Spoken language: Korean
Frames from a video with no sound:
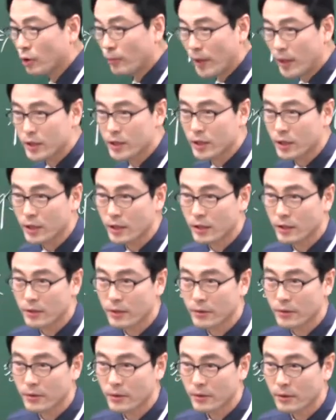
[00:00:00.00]
써봐야지
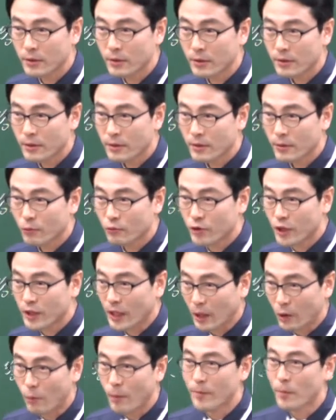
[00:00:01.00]
어떻게
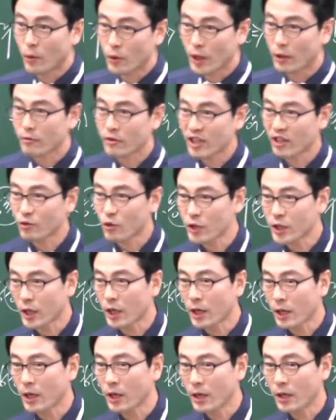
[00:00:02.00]
날로만 먹으려고 그러냐고
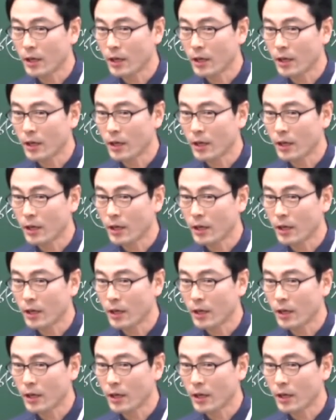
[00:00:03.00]
도대가